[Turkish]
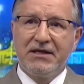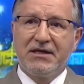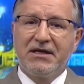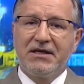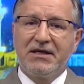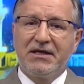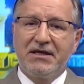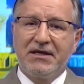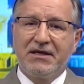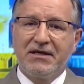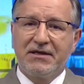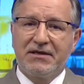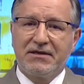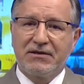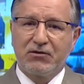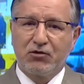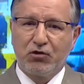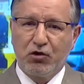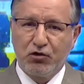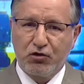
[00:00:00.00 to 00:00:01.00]
E,
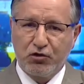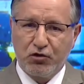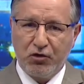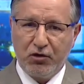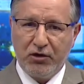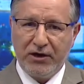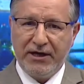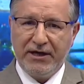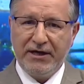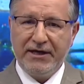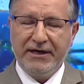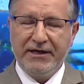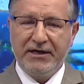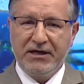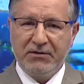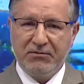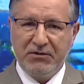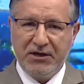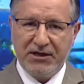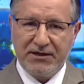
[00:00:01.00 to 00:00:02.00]
sözüyle,
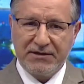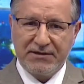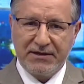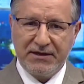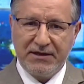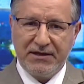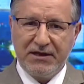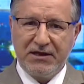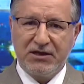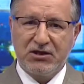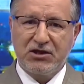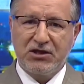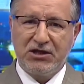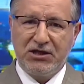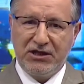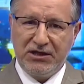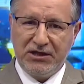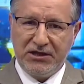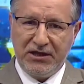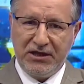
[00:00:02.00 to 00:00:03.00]
edebiyatıyla,
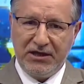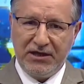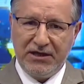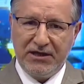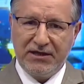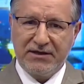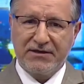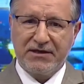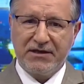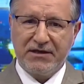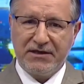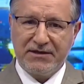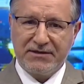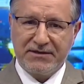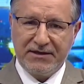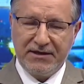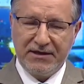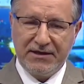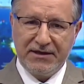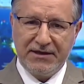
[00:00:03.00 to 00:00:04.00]
şiiriyle,
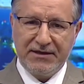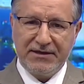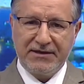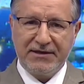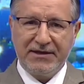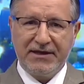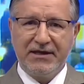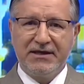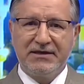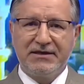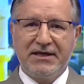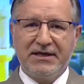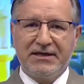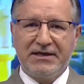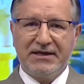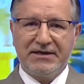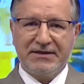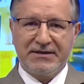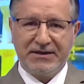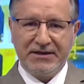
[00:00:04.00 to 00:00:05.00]
sanatıyla gelecek
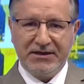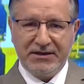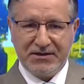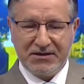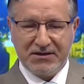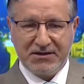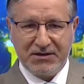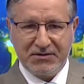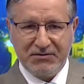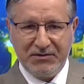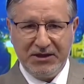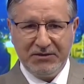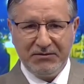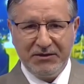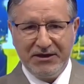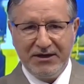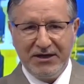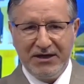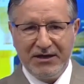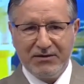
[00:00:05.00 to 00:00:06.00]
nesli yetiştirmek.
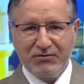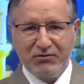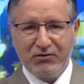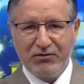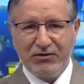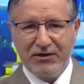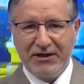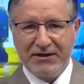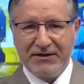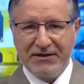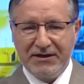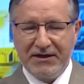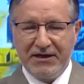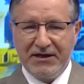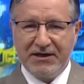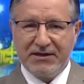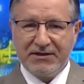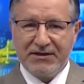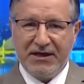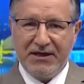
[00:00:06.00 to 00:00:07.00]
Medeniyet bunlar.
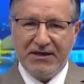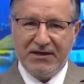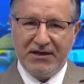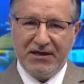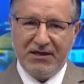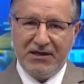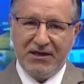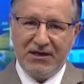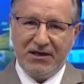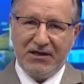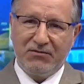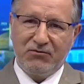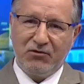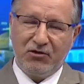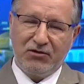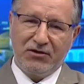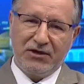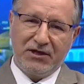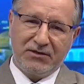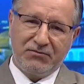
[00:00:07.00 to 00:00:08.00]
Senin dediğin gibi
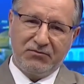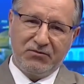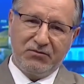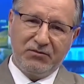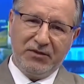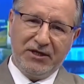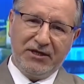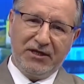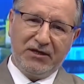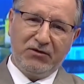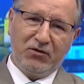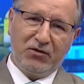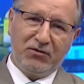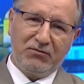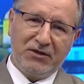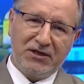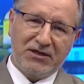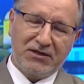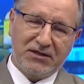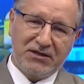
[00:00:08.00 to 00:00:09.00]
onlar medeni
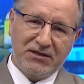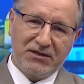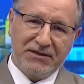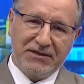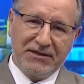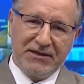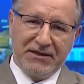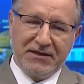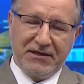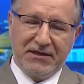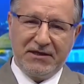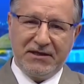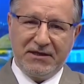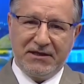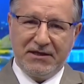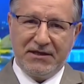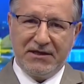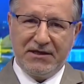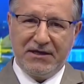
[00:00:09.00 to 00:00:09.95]
olmak için e,